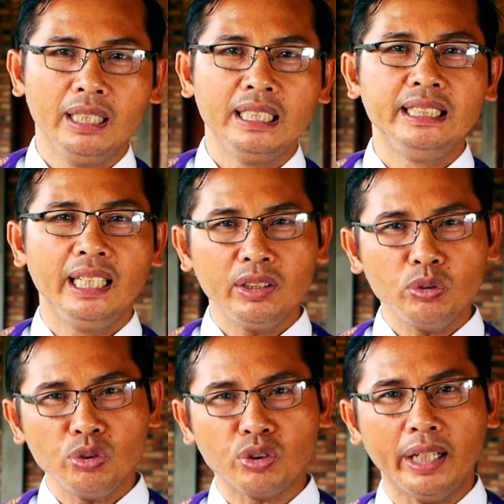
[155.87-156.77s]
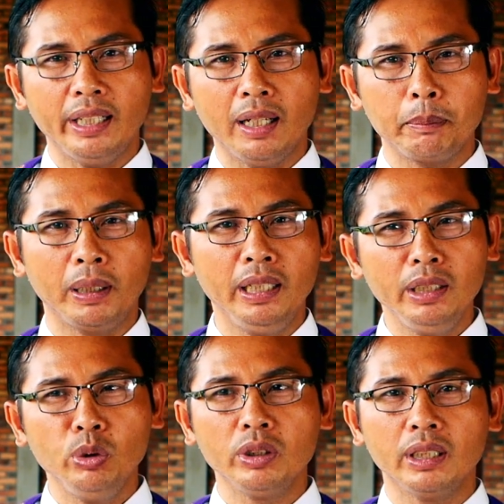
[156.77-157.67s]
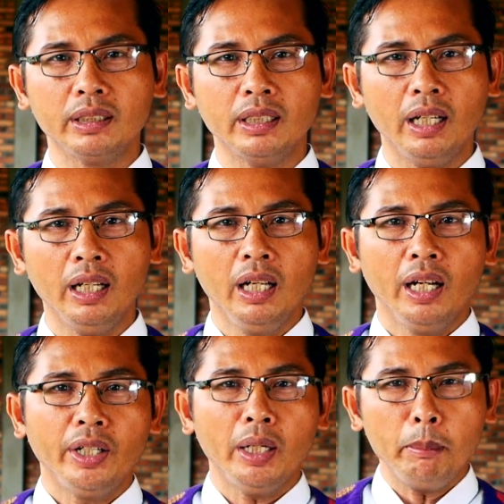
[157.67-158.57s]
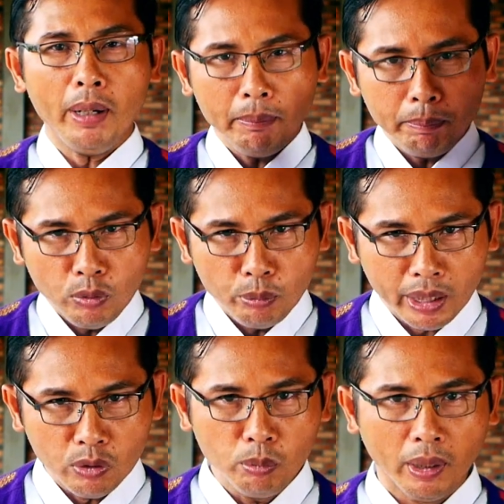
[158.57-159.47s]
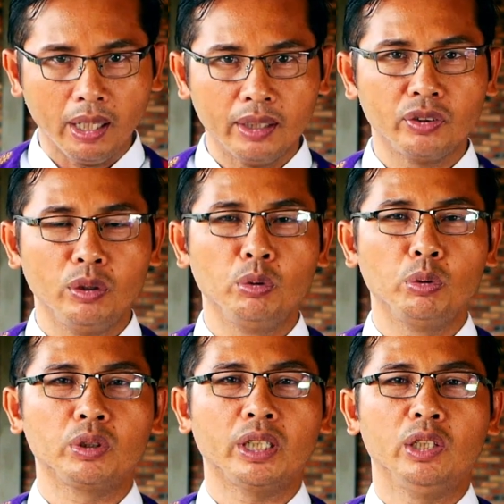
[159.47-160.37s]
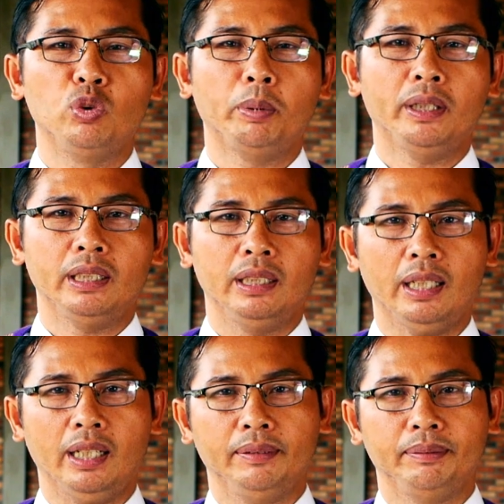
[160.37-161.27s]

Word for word: Yesus adalah pelindung kita dan mampu mengubah seluruh kehidupan kita.